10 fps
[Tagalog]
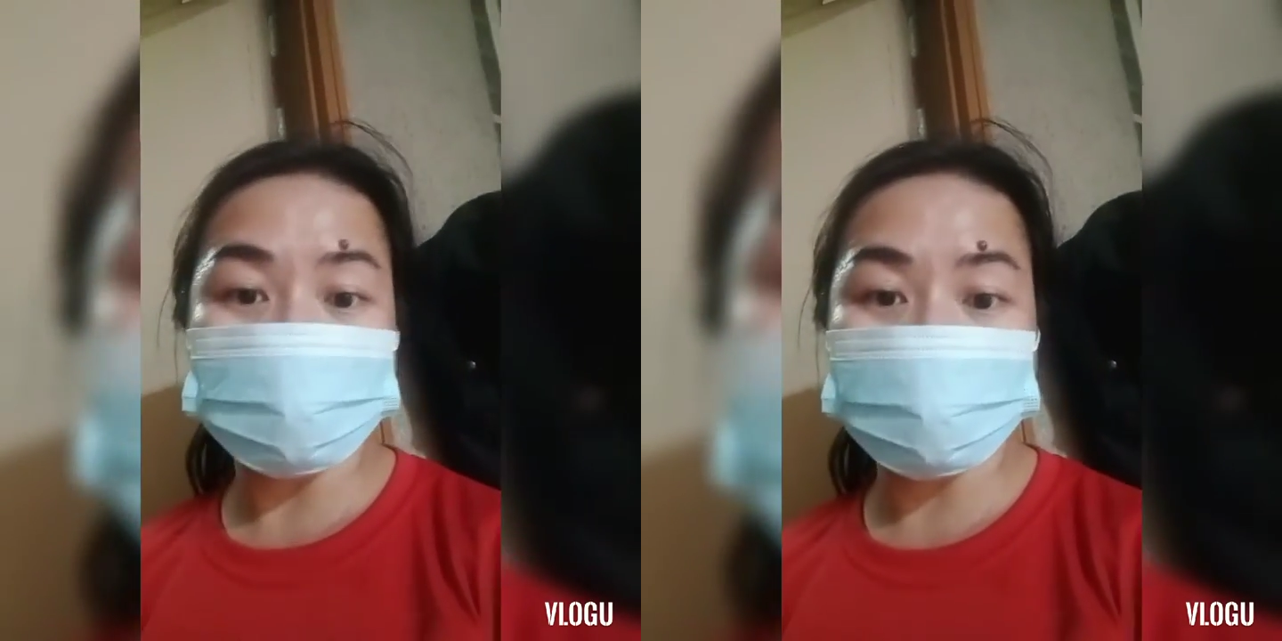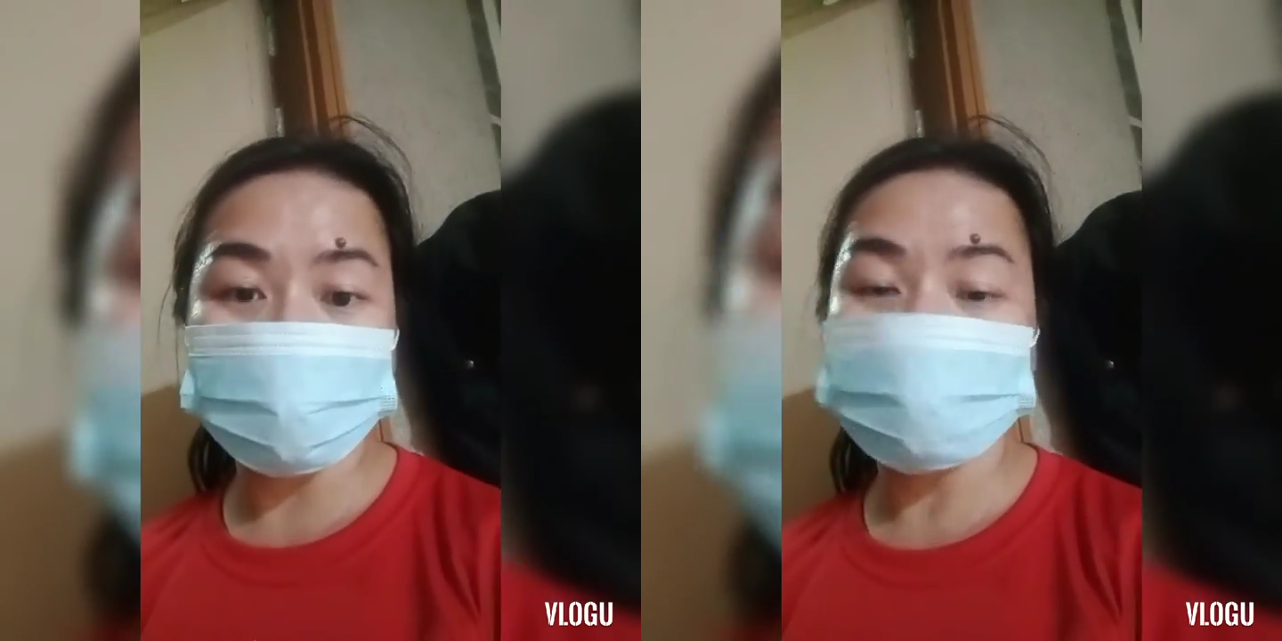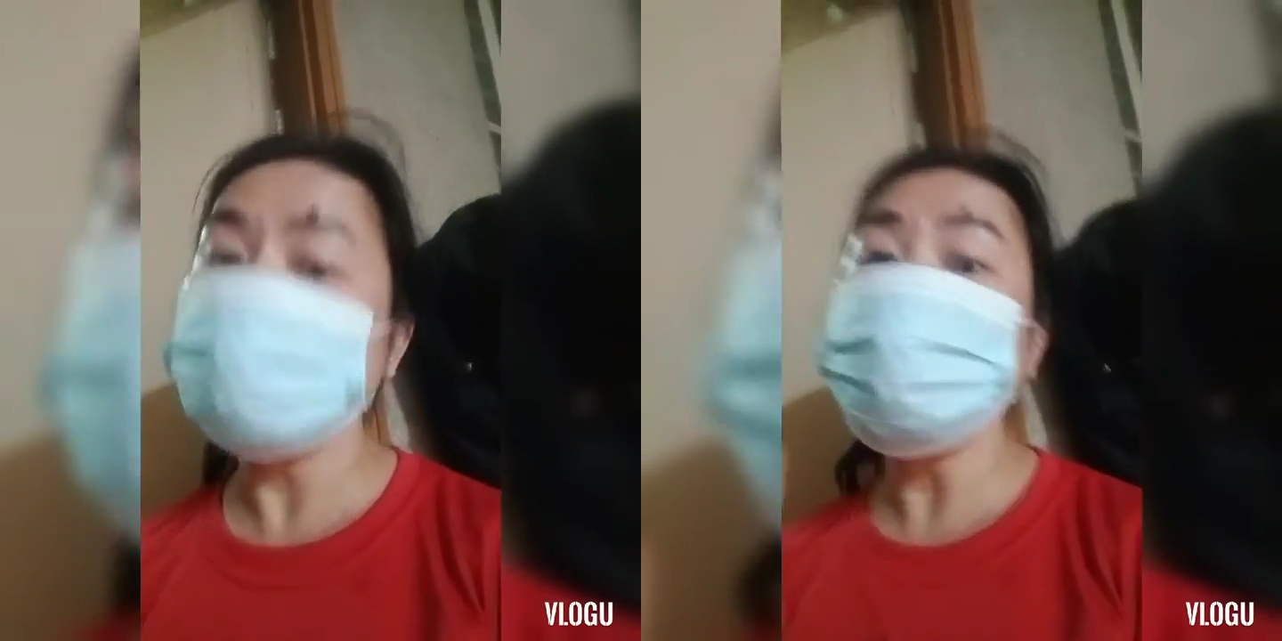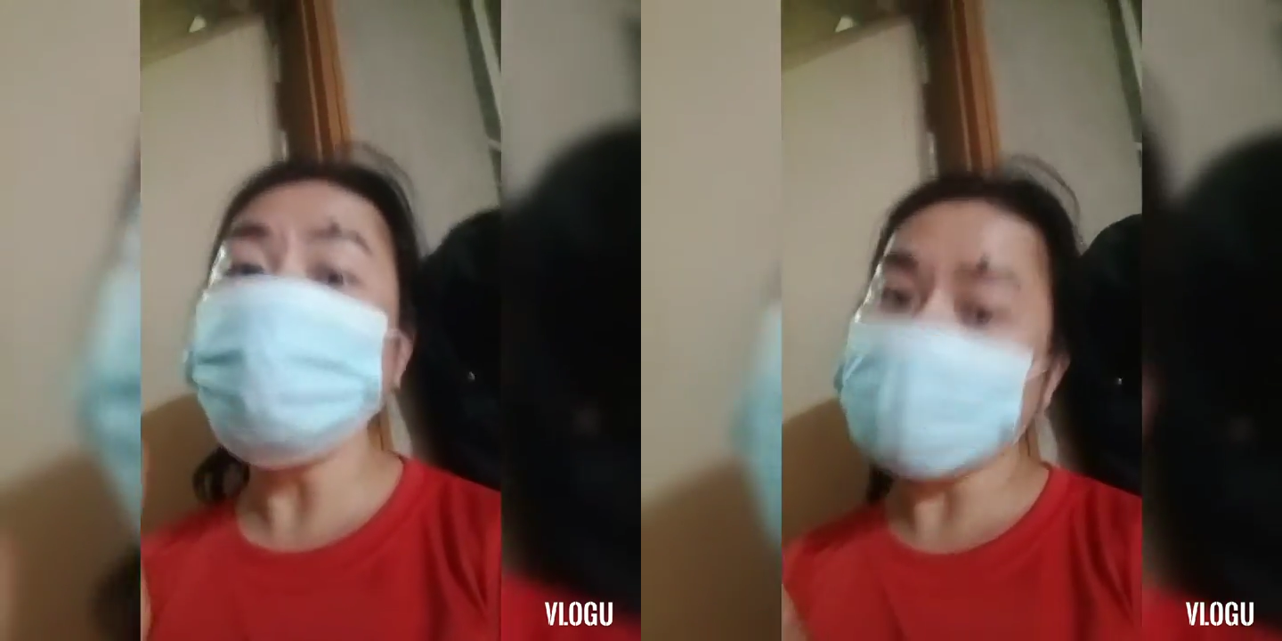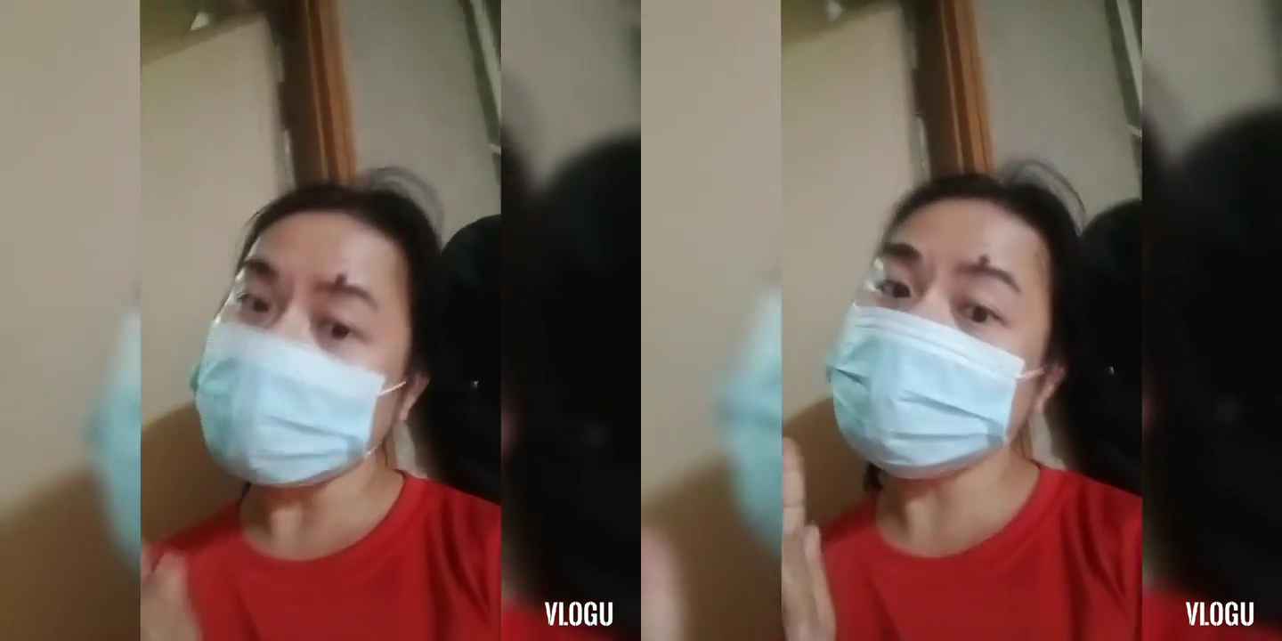in the world. You know
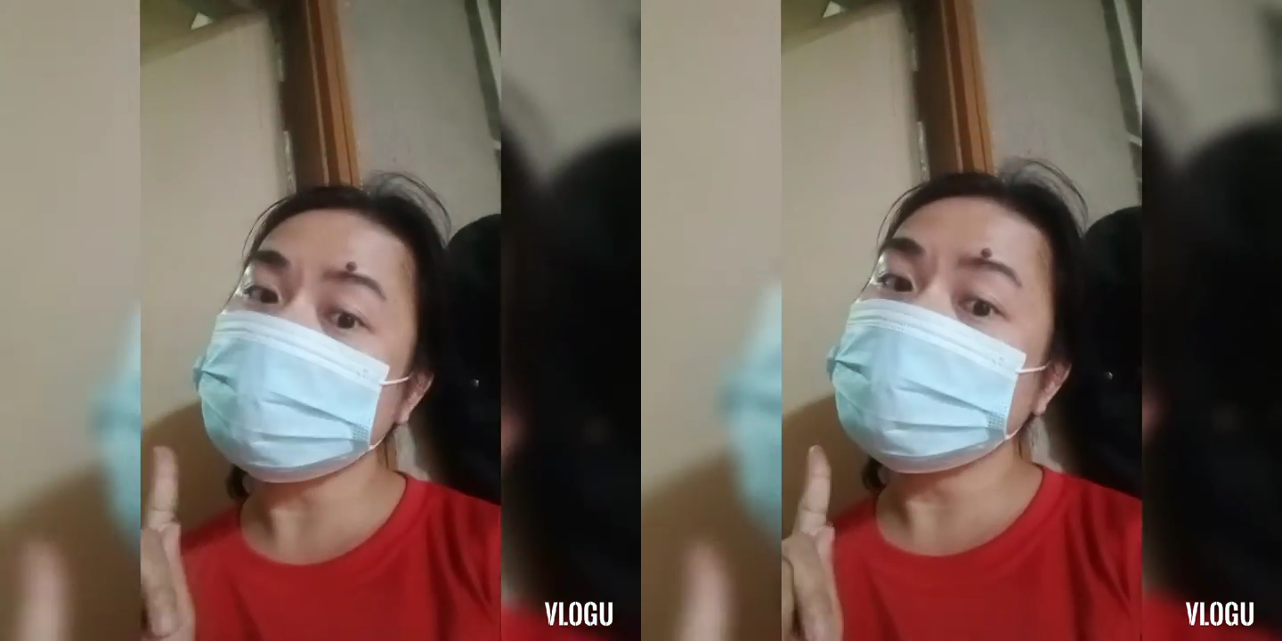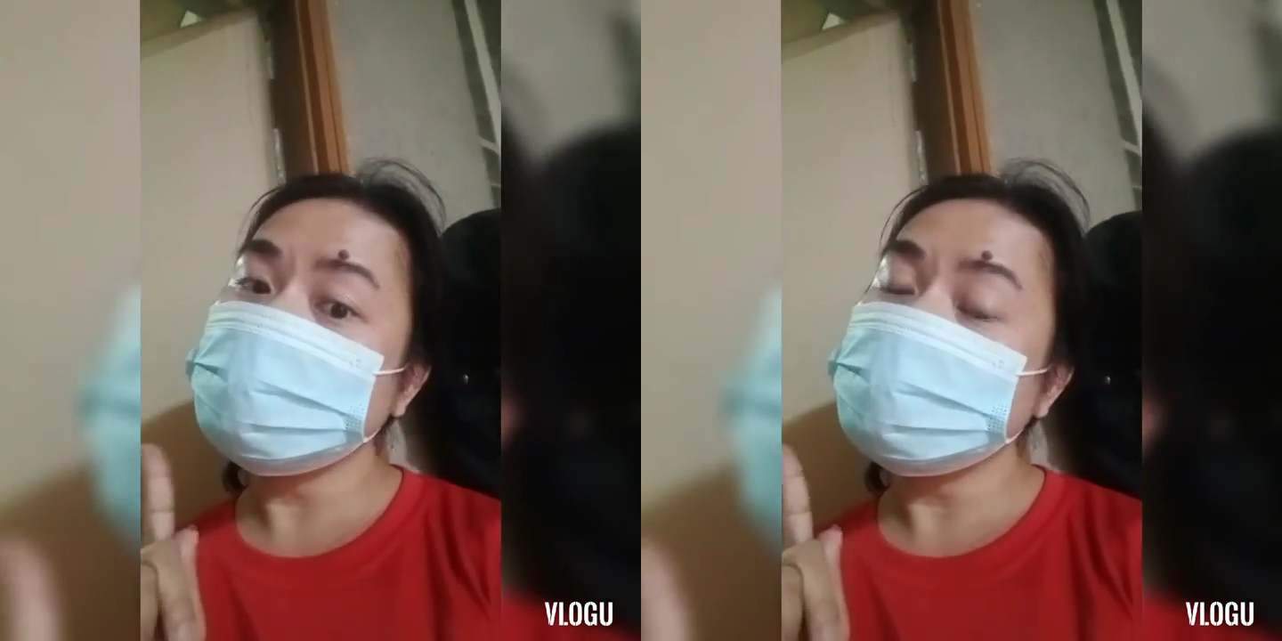what?